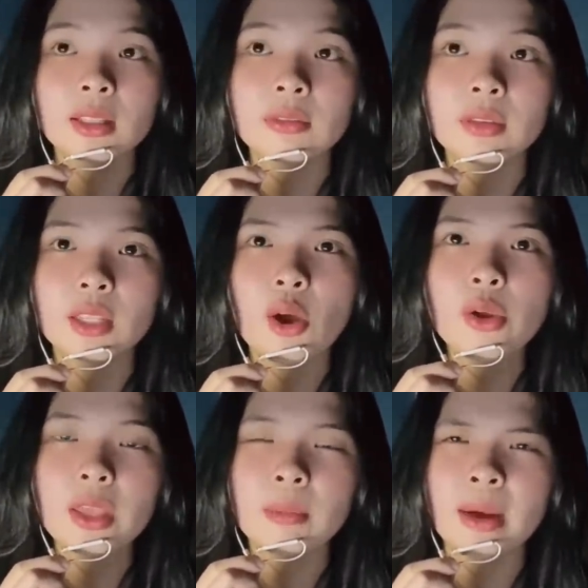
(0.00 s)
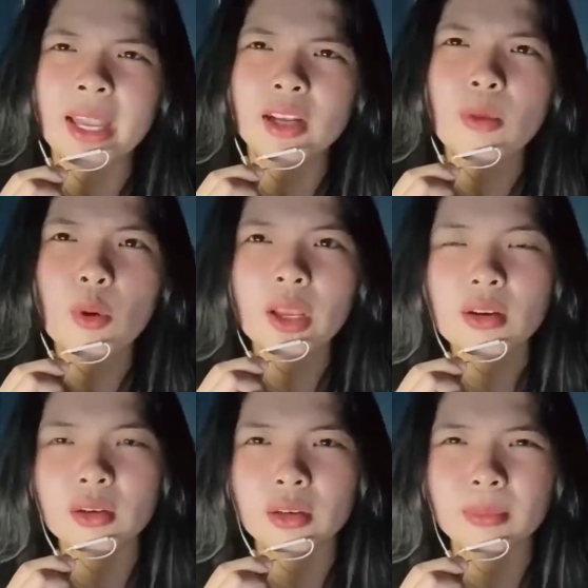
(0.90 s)
tại vì đối diện bạn có một cái
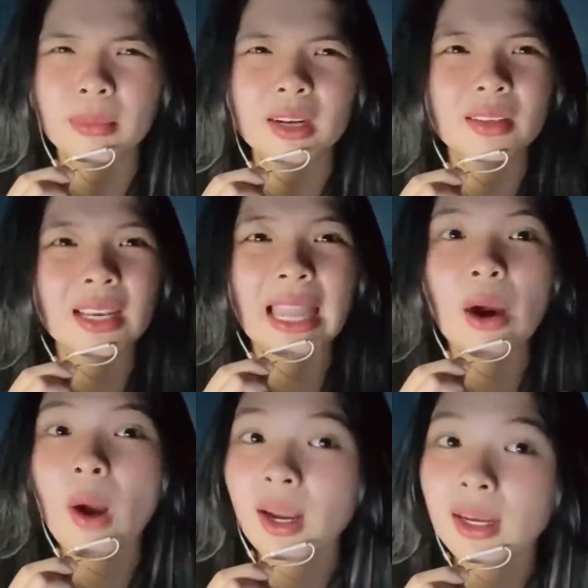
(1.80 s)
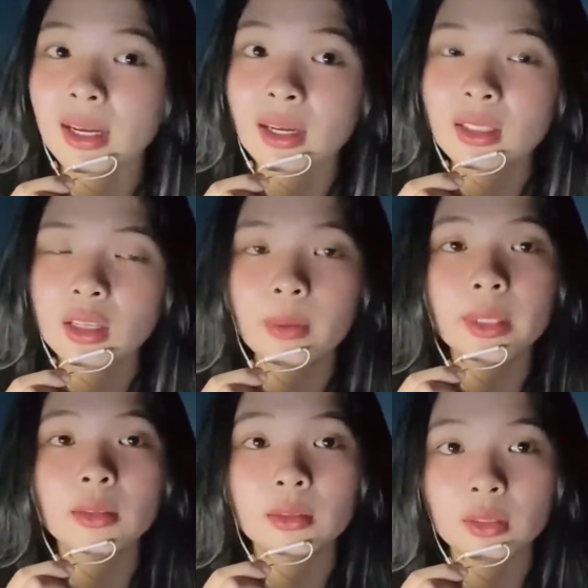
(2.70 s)
người mà người này lạ hoắc à như
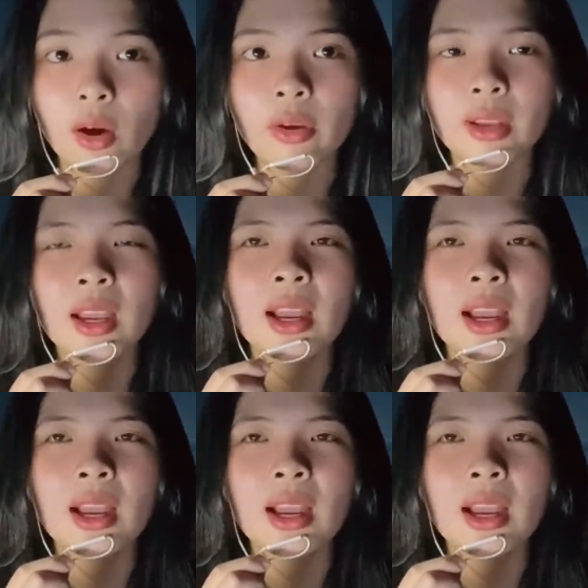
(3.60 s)
bình thường thôi